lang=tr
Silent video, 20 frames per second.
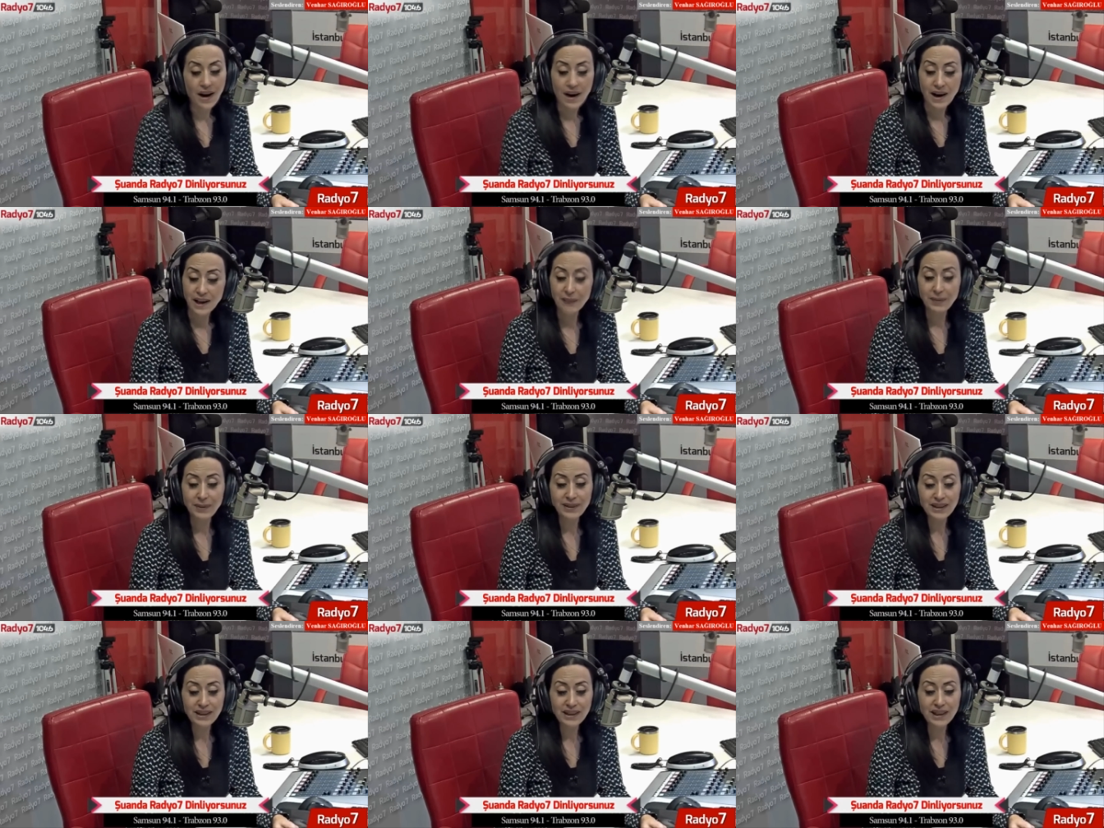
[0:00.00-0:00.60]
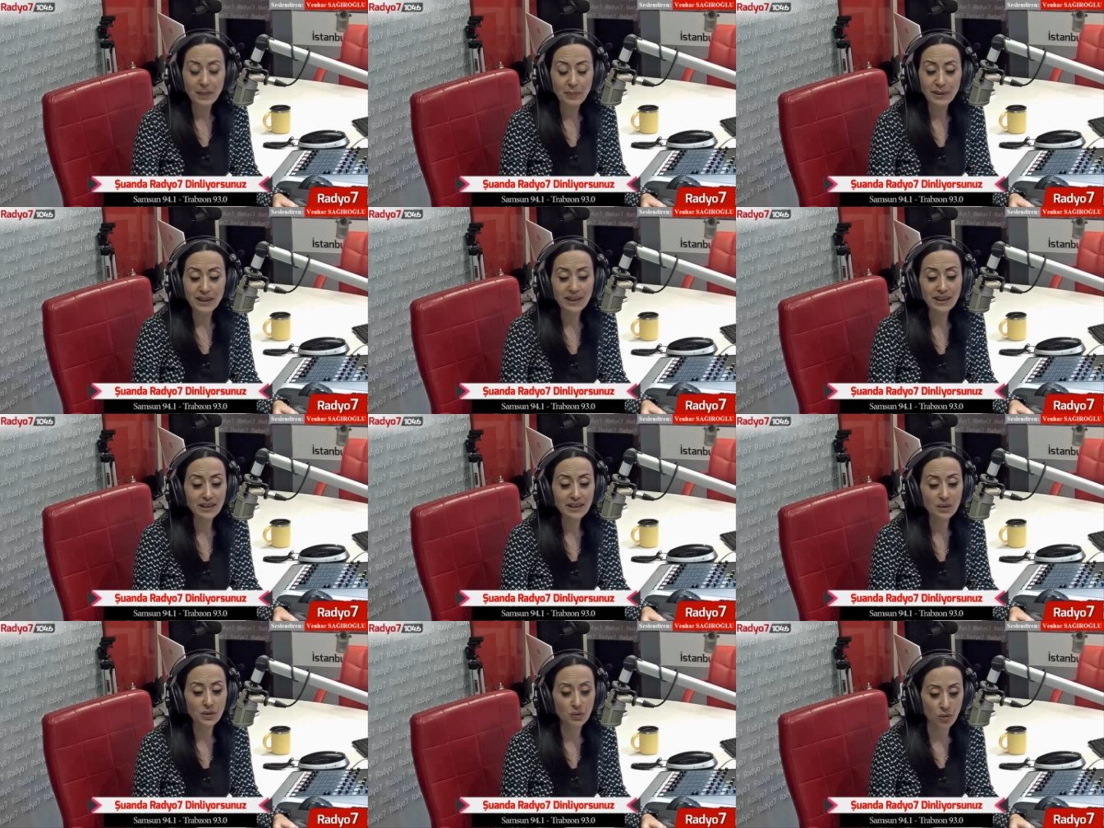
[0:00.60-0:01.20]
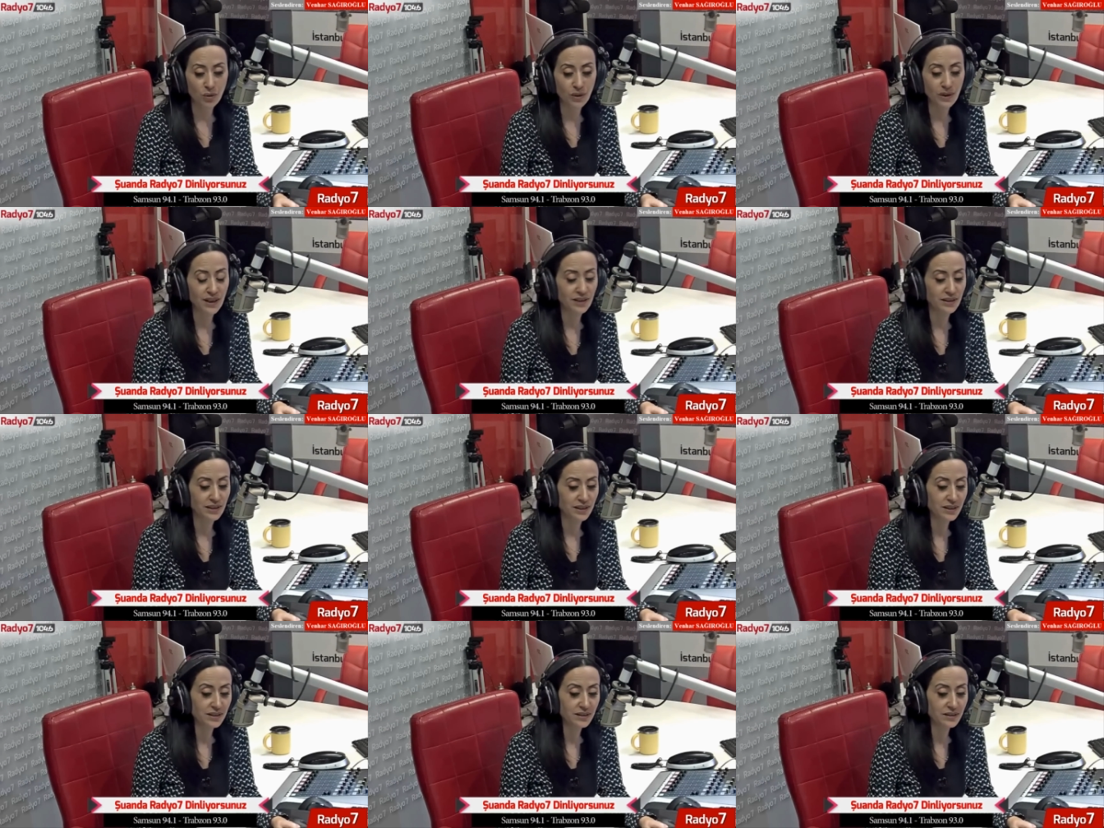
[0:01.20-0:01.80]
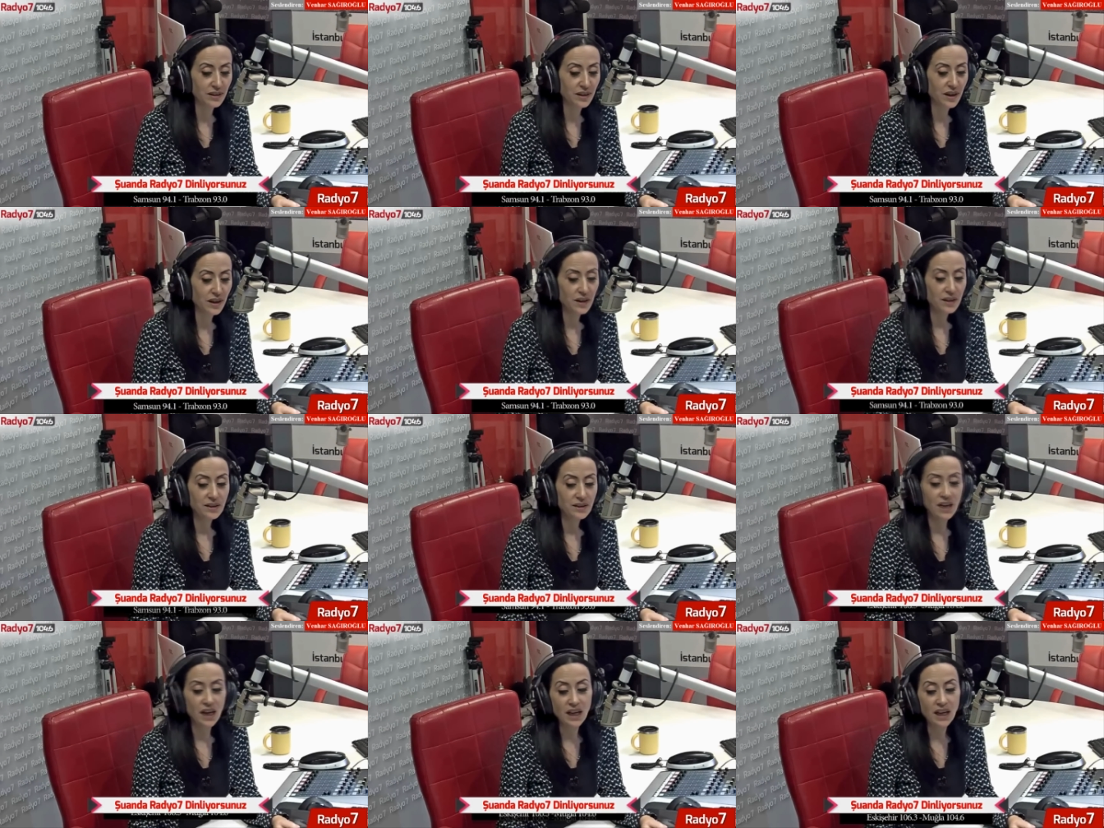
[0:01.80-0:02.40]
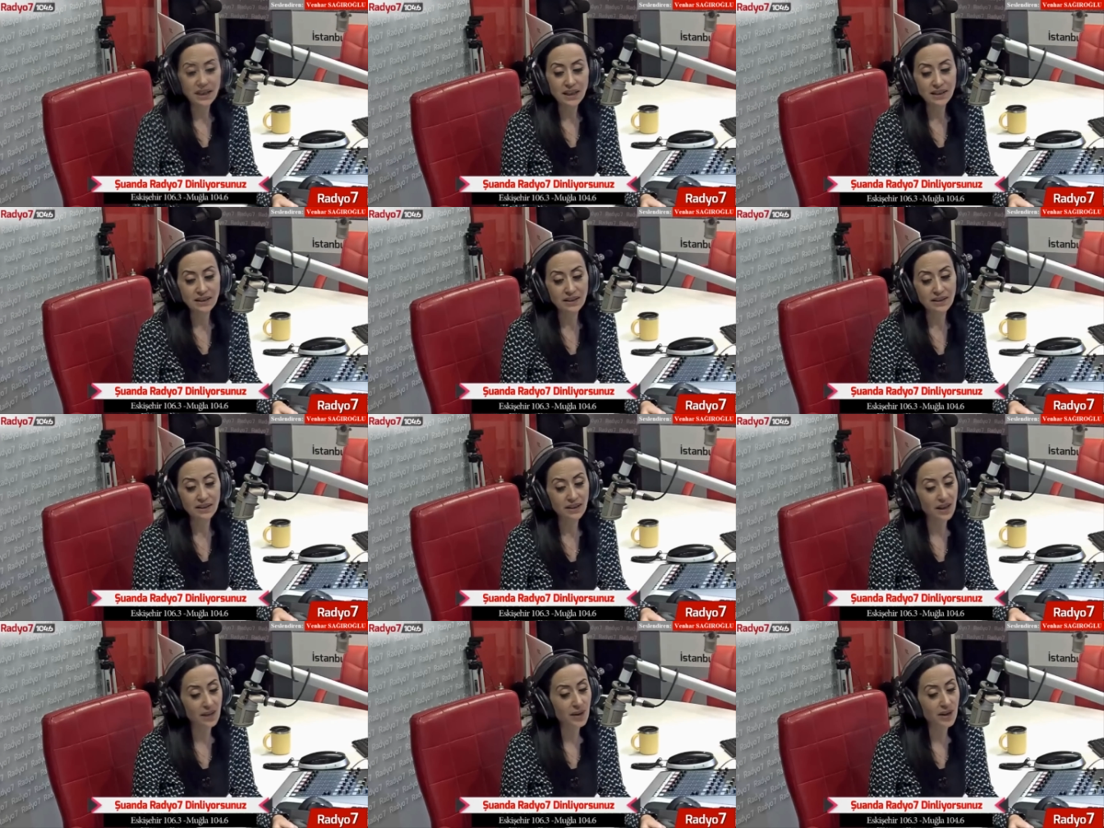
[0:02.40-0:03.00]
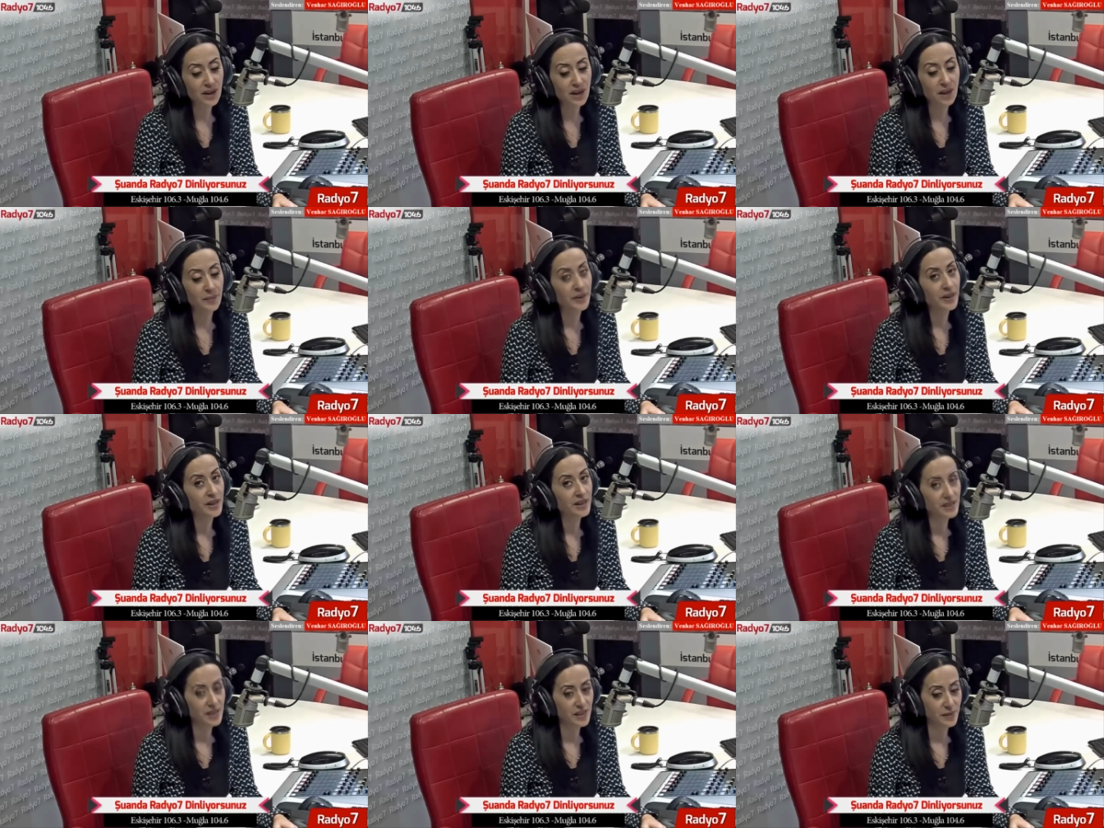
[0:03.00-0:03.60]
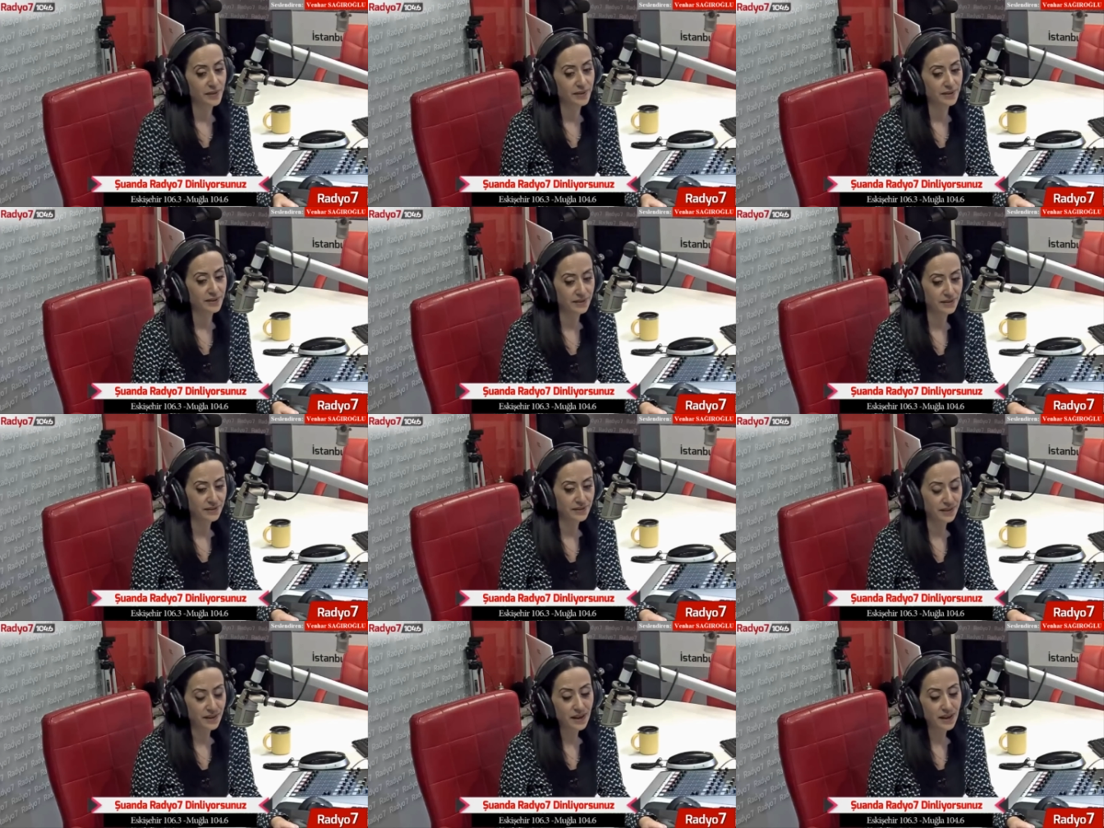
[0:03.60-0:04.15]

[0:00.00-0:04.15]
Arabanın kapılarını zorladı Salladı ama kapıyı açamadı.